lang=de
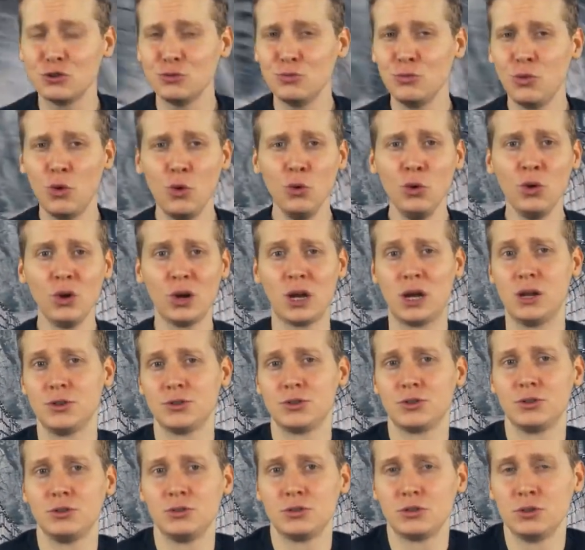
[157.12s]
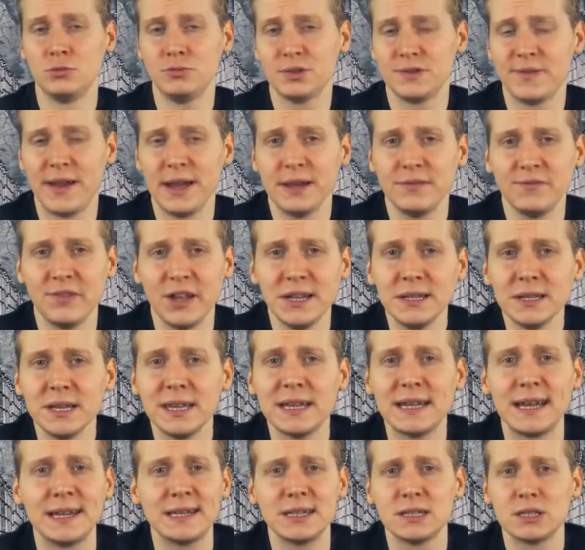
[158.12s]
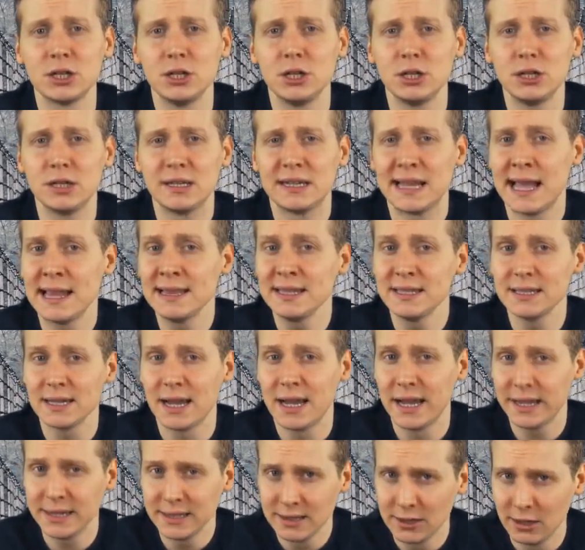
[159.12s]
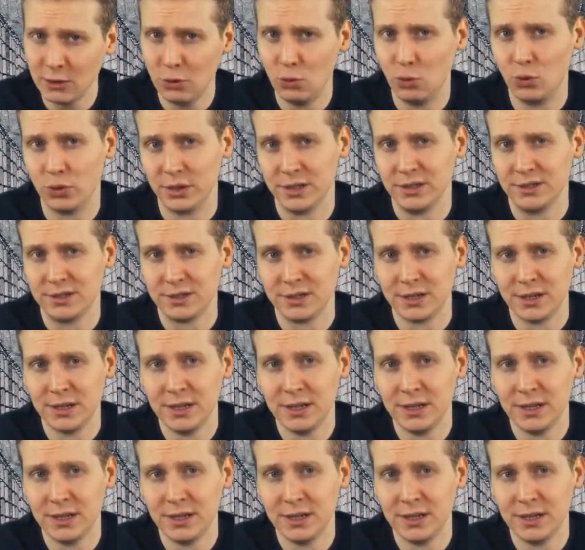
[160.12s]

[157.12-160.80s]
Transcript: zum Holocaust und zum Zweiten Weltkrieg hat er seine ganz eigene Logik.